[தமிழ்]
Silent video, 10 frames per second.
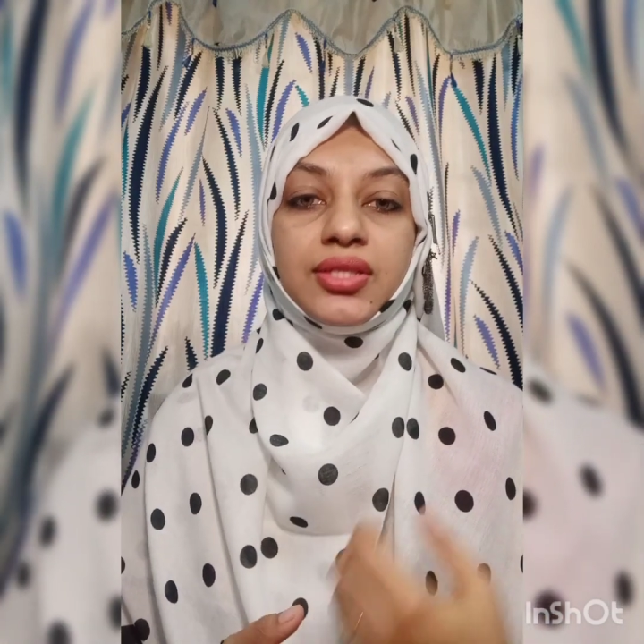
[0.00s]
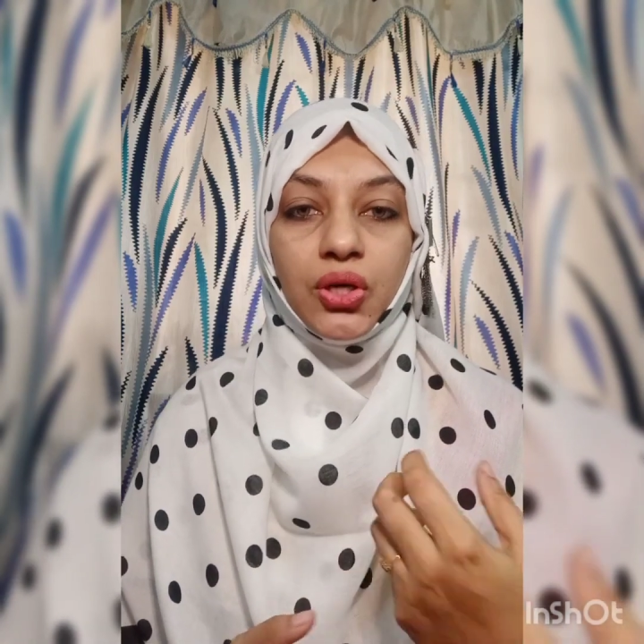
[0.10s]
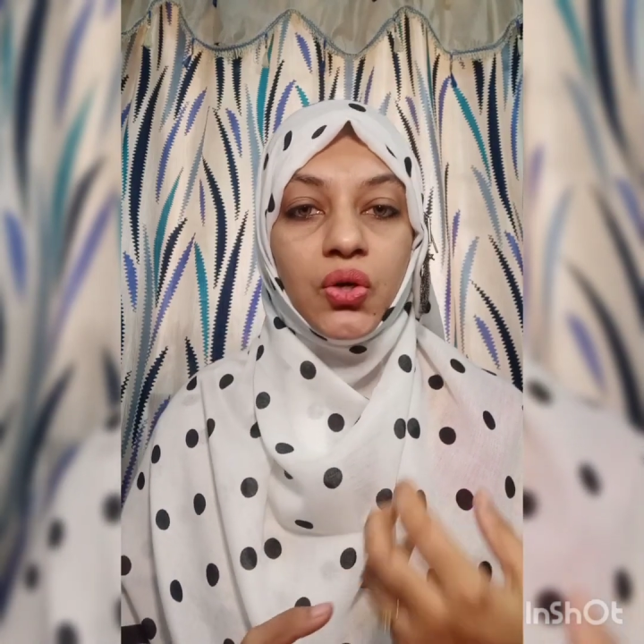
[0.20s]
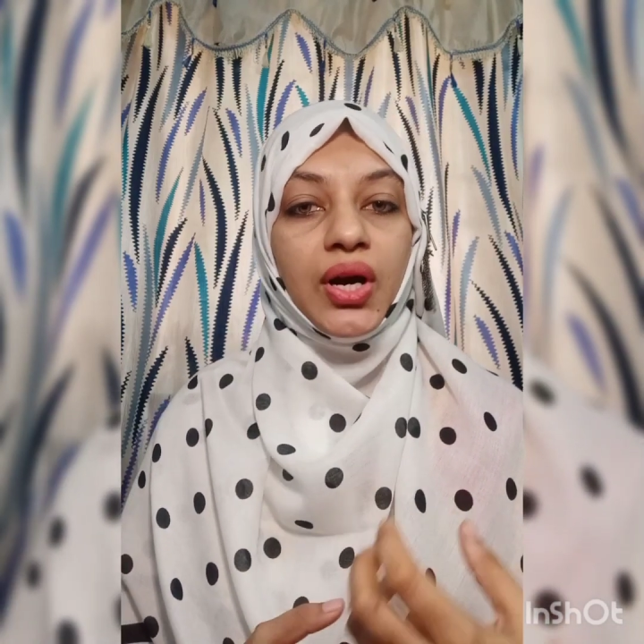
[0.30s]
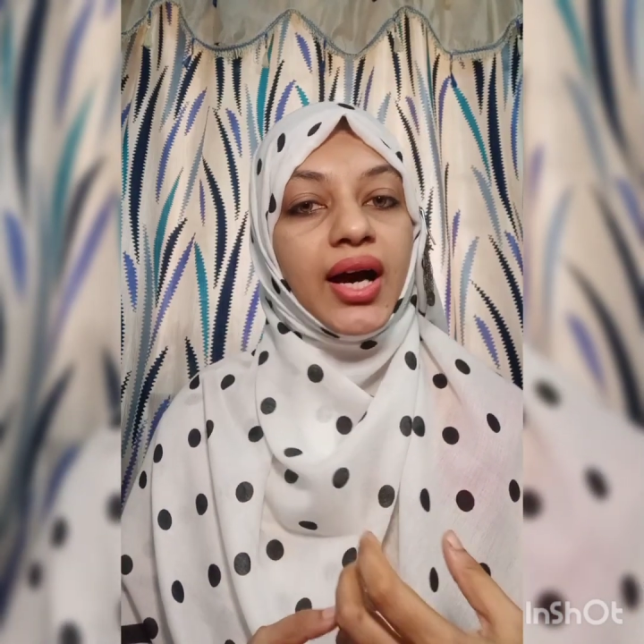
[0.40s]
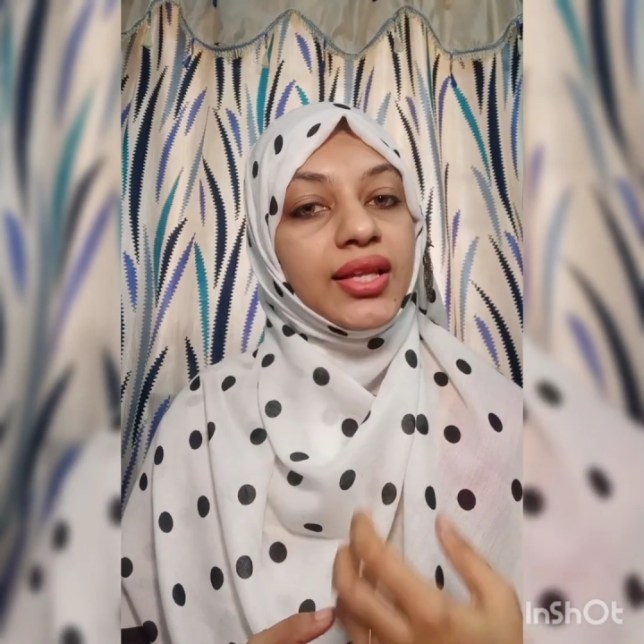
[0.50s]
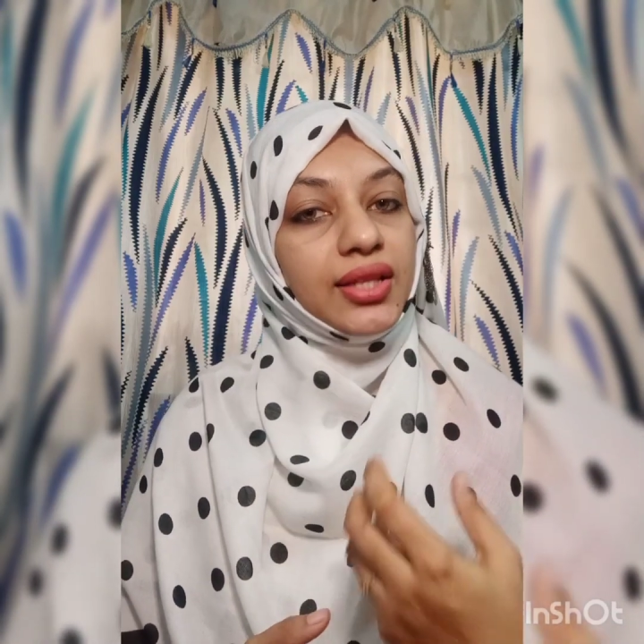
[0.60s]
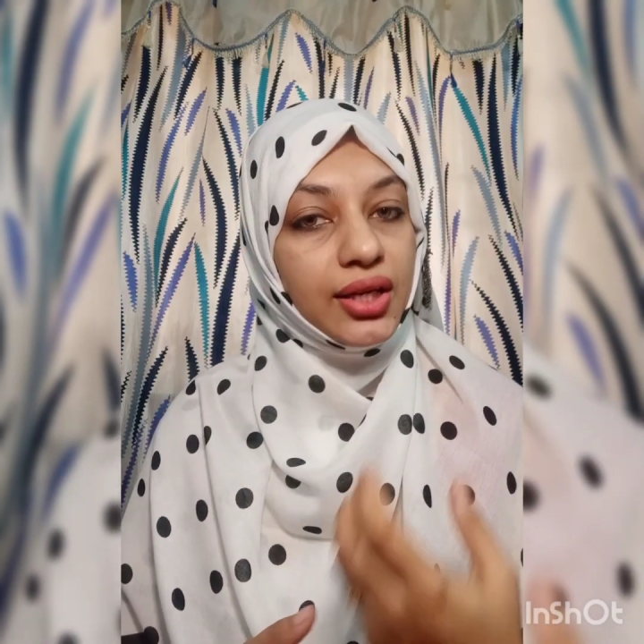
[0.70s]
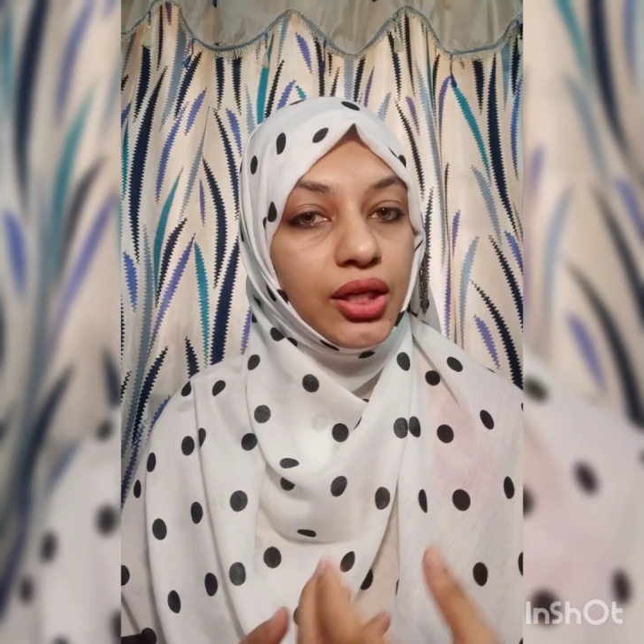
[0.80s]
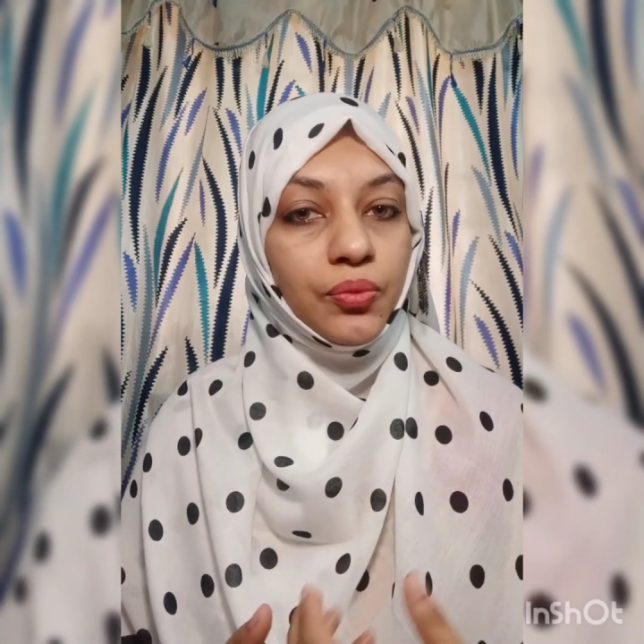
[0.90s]
ஸோ
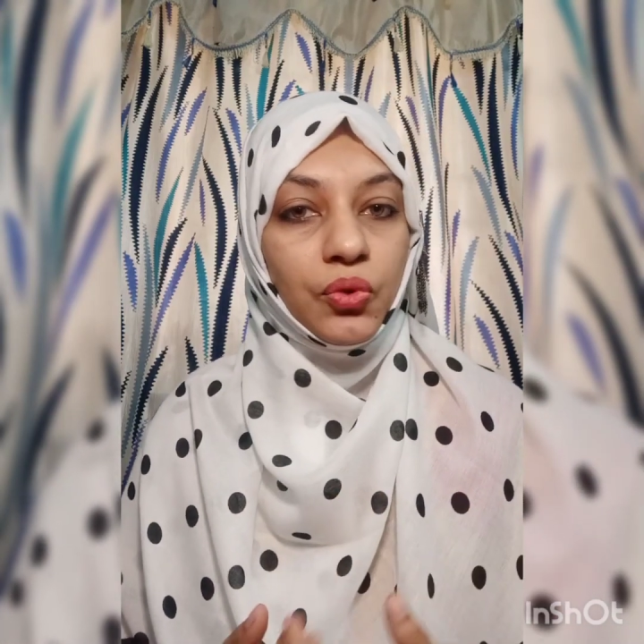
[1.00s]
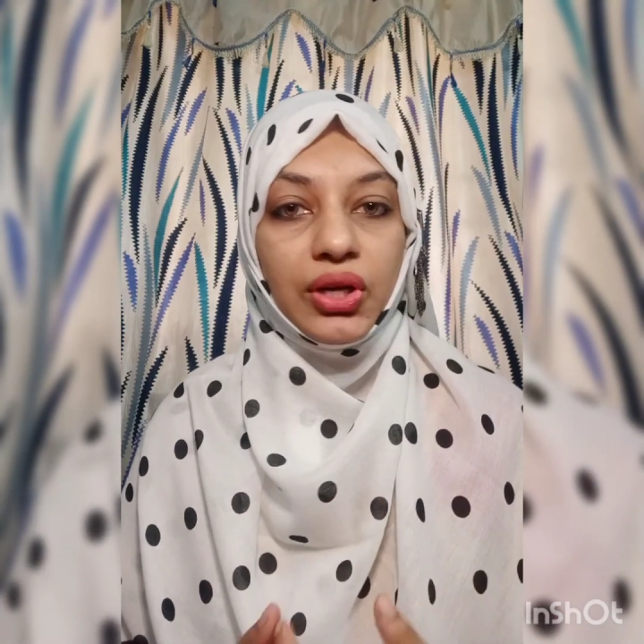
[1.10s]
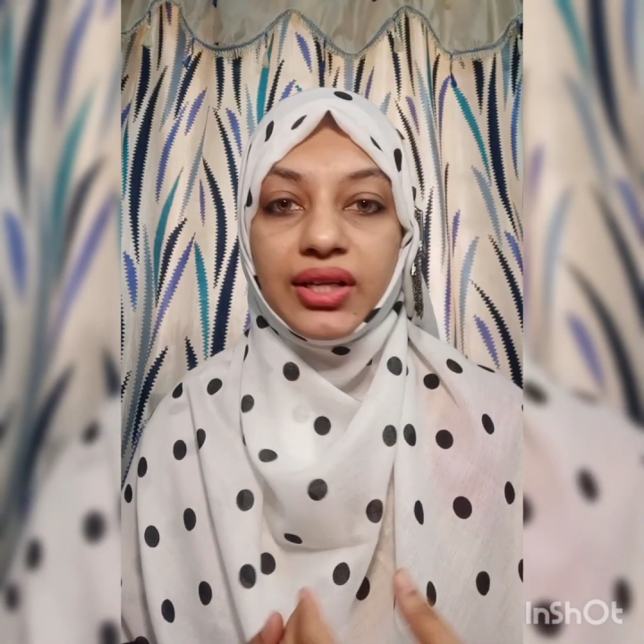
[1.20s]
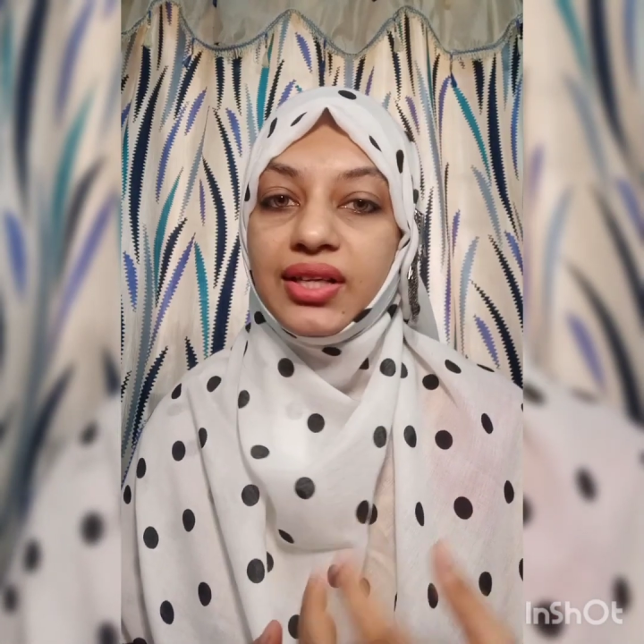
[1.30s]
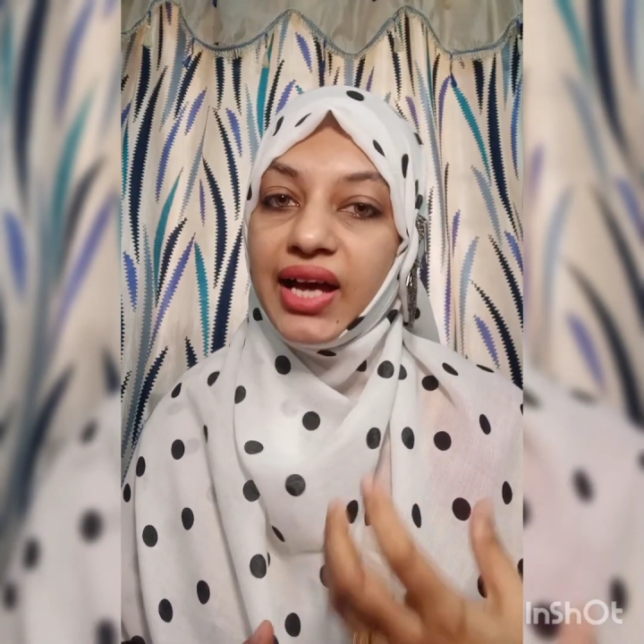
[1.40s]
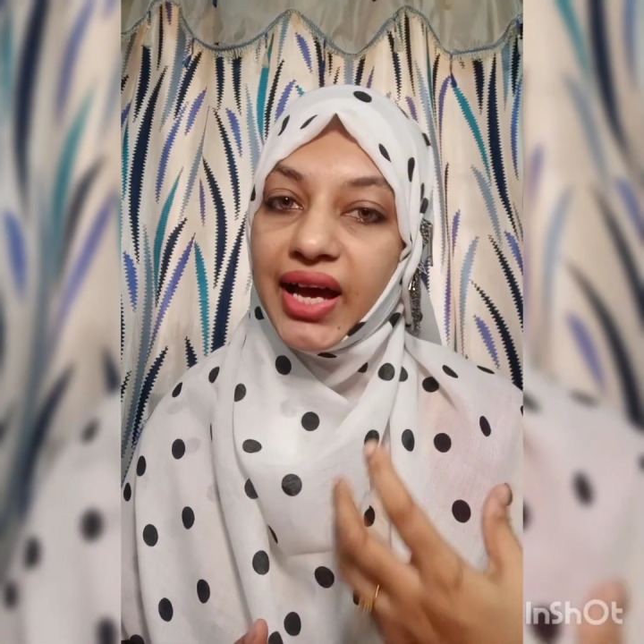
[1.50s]
அதனாலையும் உங்களுக்கு